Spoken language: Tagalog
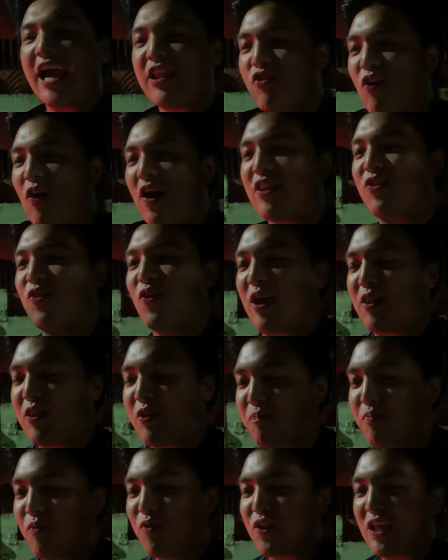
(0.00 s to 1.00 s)
Ito, ito,
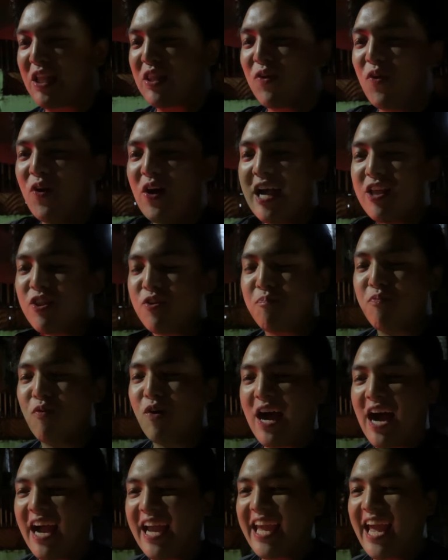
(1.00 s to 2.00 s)
ito po, ito, ito
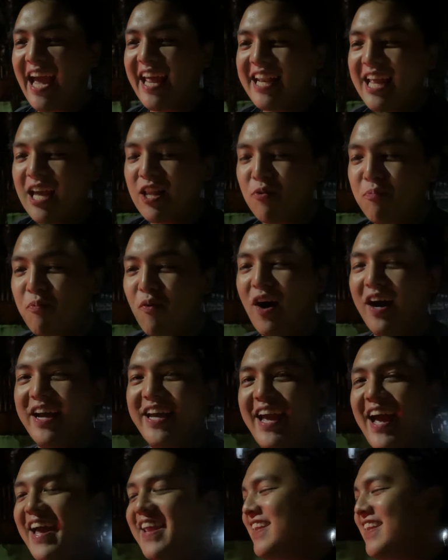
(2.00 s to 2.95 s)
po ang iyan, ito po ang iyan.